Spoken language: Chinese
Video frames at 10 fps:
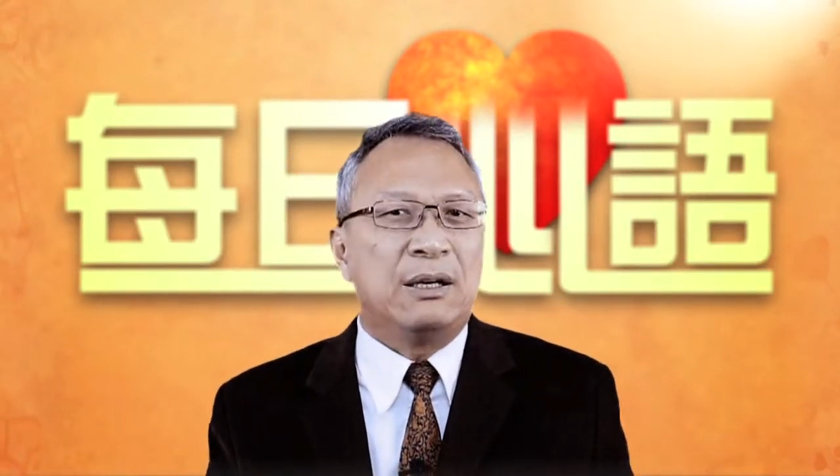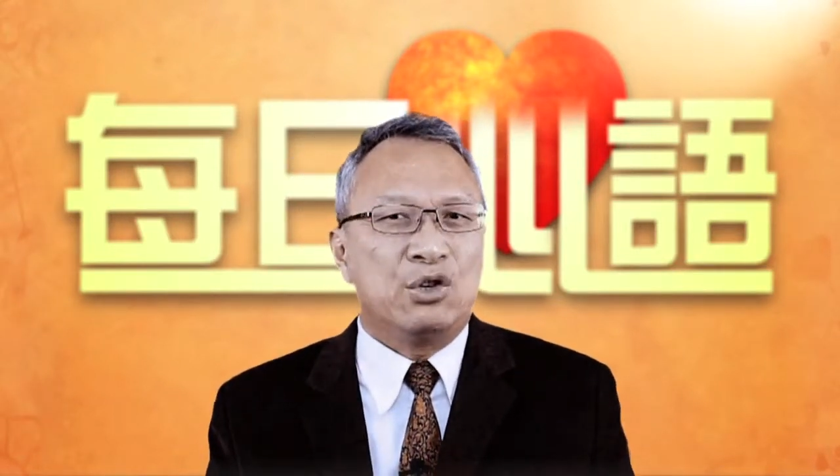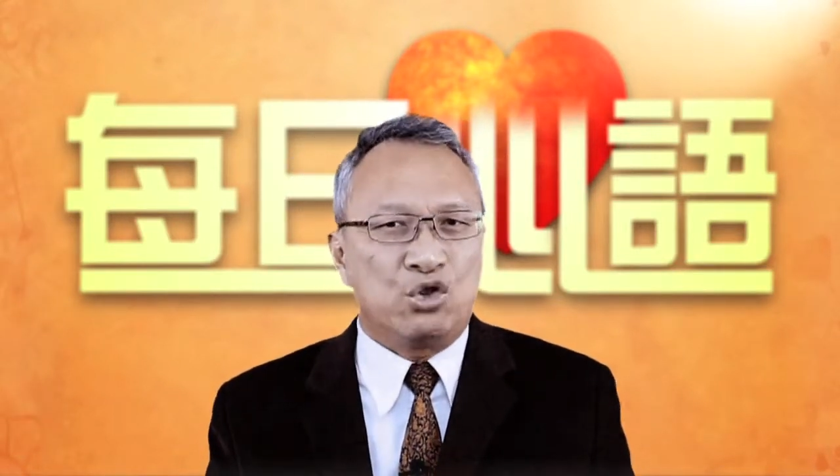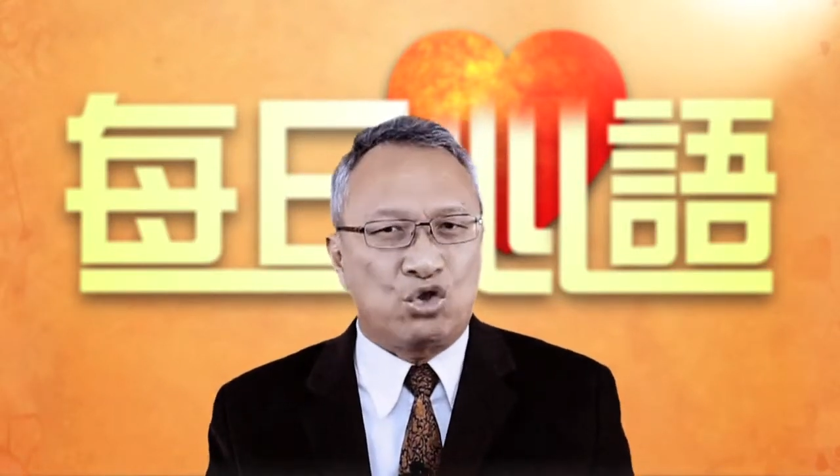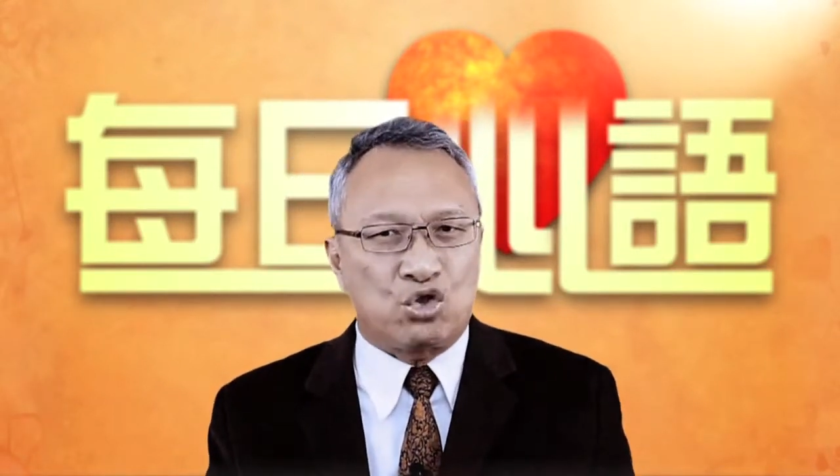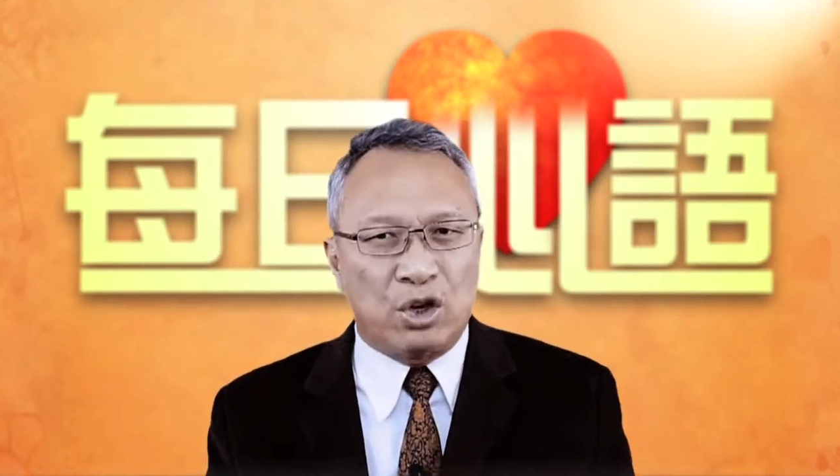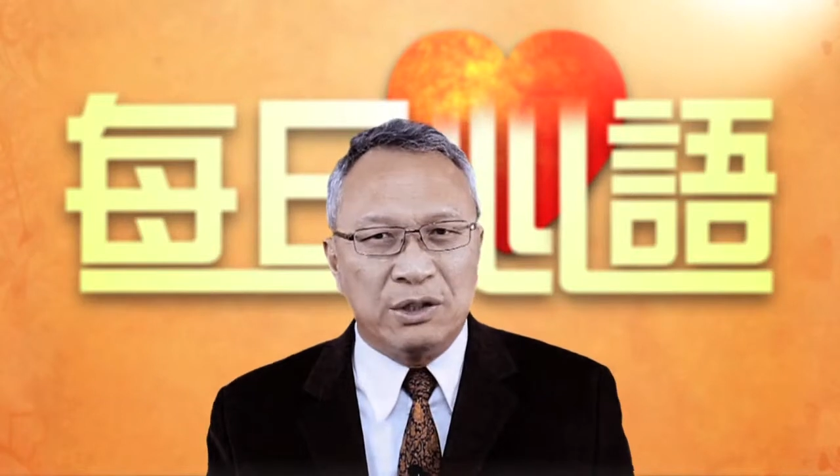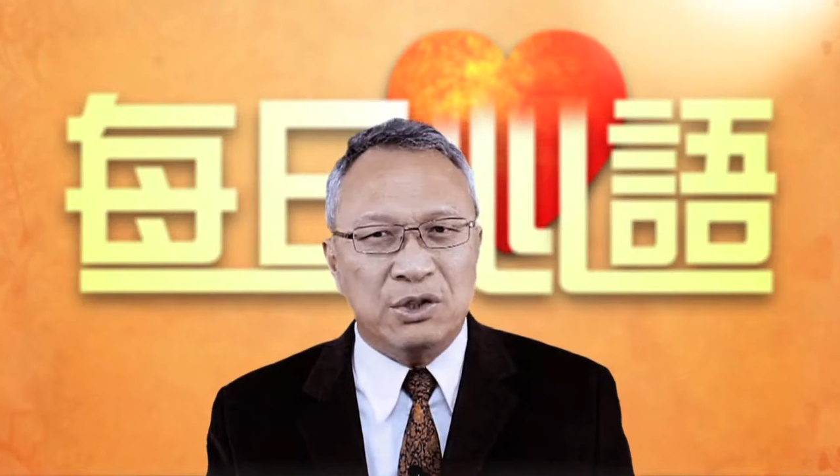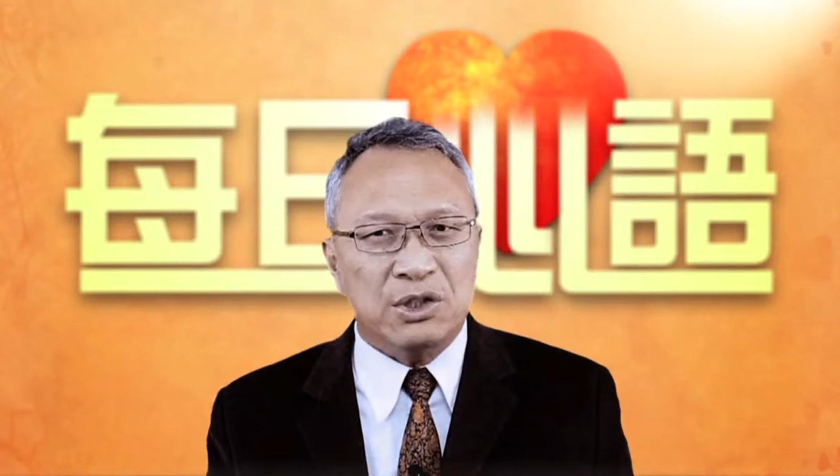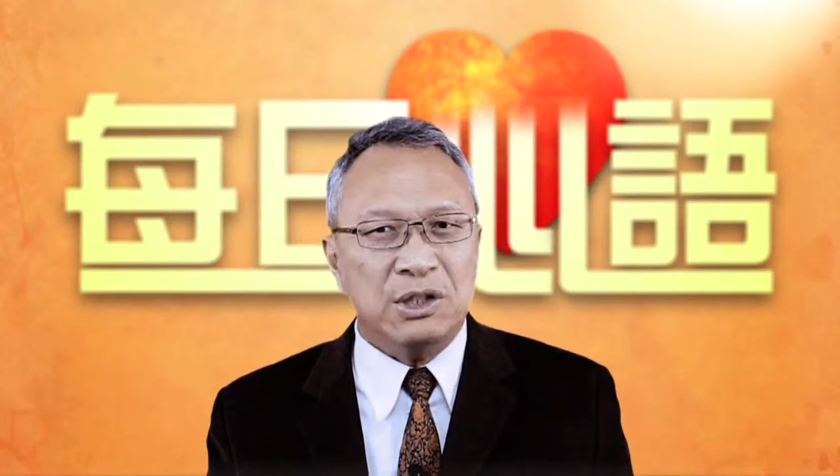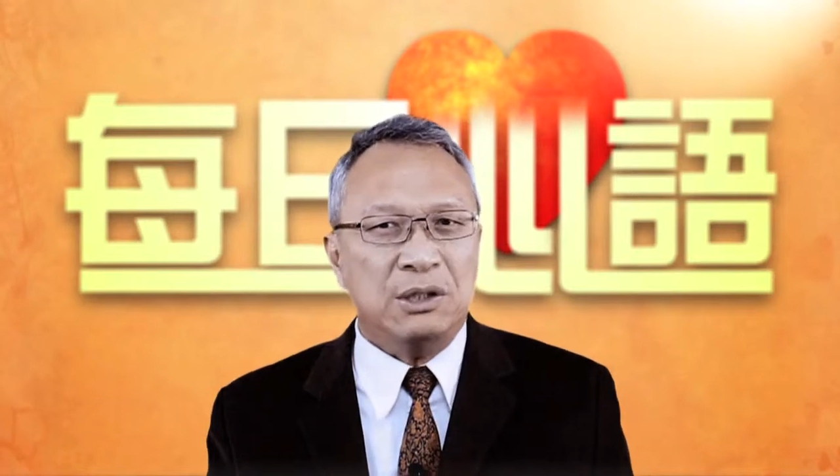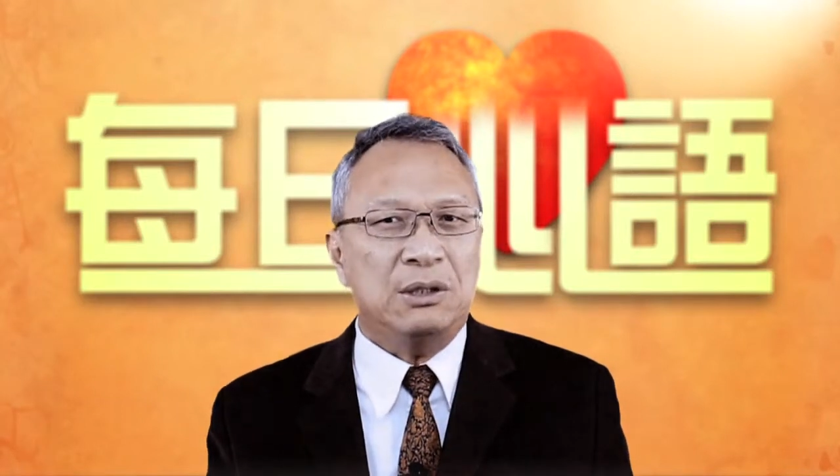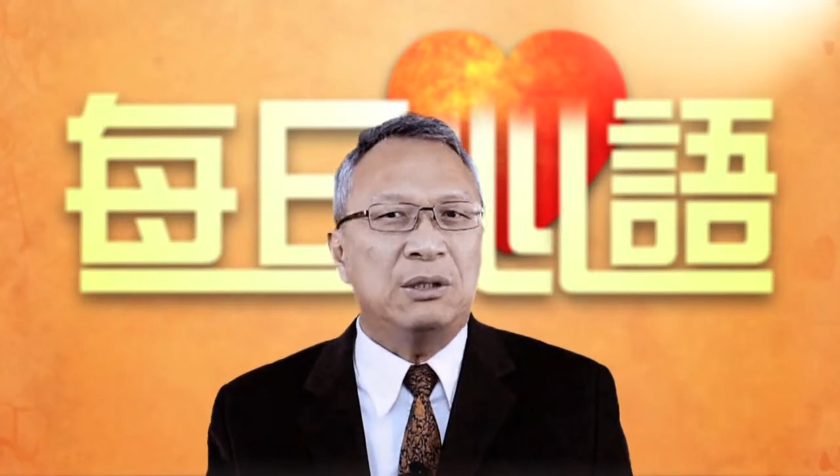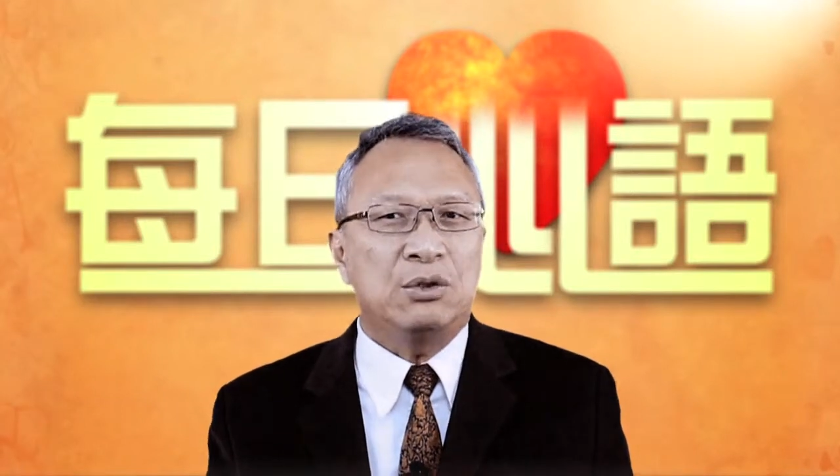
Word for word: 神机